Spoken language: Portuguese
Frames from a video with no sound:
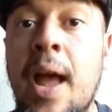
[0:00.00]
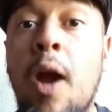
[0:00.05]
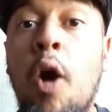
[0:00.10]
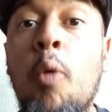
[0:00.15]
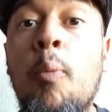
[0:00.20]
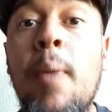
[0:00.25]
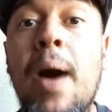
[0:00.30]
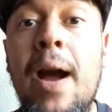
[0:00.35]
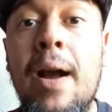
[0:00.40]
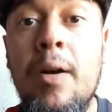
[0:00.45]
É
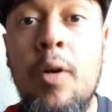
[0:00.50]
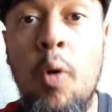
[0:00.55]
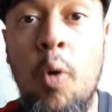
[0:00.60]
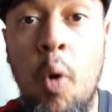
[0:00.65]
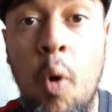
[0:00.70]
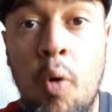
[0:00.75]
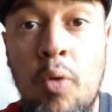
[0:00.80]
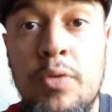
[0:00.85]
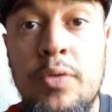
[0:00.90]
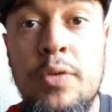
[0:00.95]
uma
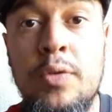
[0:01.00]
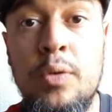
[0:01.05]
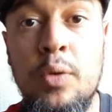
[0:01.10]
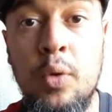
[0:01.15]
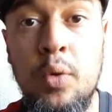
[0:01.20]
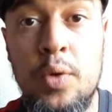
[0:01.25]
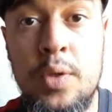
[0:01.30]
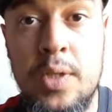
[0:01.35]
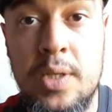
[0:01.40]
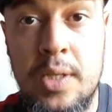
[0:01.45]

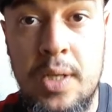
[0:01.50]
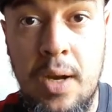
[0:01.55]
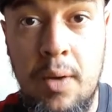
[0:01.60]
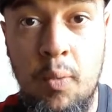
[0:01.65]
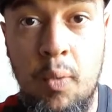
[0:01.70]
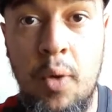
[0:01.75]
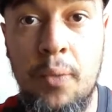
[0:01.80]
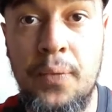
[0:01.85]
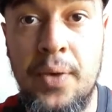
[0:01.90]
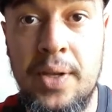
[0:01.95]

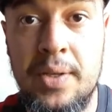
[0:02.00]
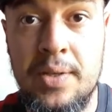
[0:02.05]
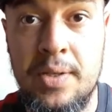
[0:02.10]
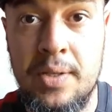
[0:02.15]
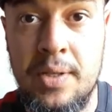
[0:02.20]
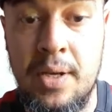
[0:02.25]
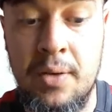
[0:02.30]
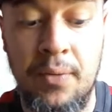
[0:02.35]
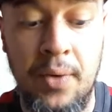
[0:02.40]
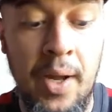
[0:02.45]
construção
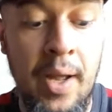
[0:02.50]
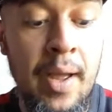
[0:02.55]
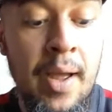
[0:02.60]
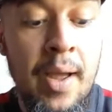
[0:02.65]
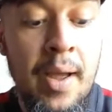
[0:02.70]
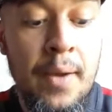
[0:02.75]
ofensiva.